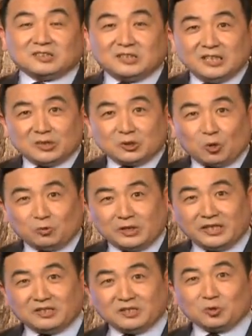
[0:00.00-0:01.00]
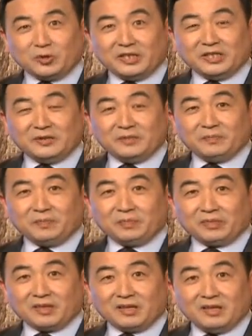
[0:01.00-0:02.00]
也同理而推，
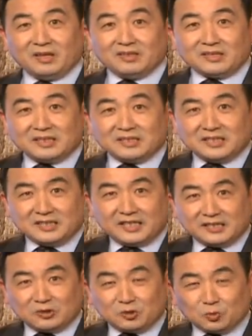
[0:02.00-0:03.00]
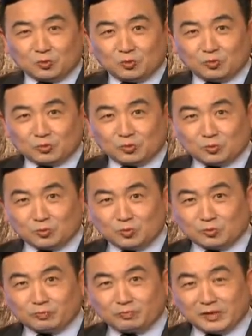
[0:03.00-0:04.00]
在今天的中
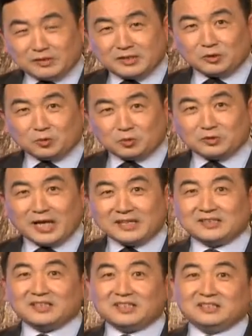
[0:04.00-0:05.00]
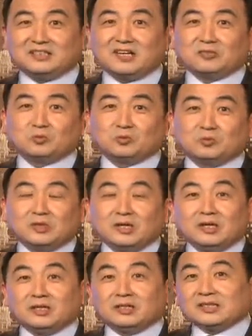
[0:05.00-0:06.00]
共本身独裁的体制当中，
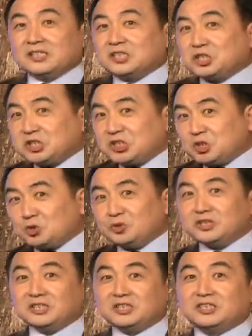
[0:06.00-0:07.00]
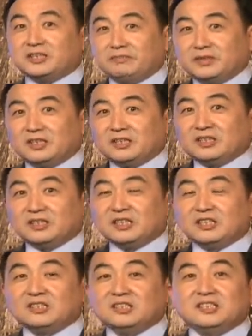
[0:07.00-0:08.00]
它失去的是什么呢？
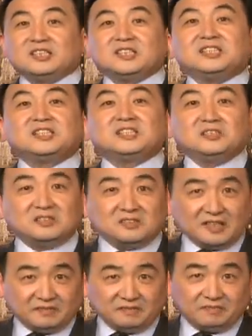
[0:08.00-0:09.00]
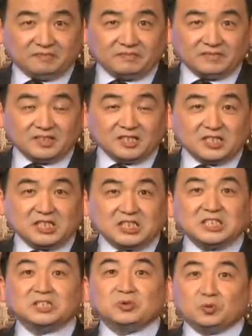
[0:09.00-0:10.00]
信任、
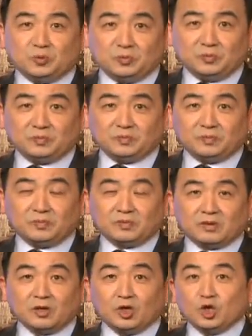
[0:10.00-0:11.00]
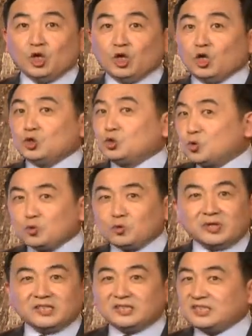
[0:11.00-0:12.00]
信誉。中
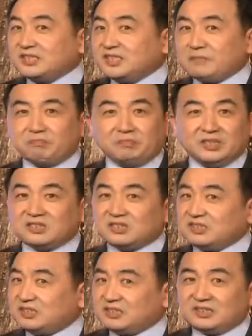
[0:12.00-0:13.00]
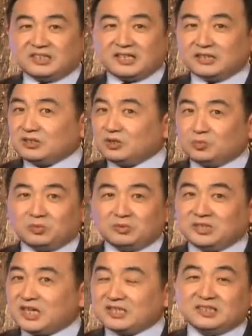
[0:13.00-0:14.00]
国人之间彼此之间都不
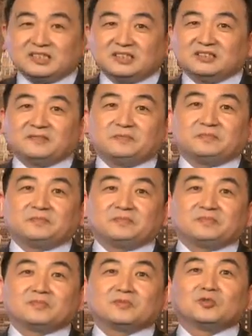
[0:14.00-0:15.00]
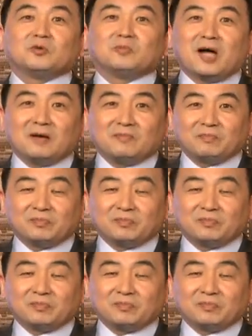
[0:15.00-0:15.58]
相信的，对吧？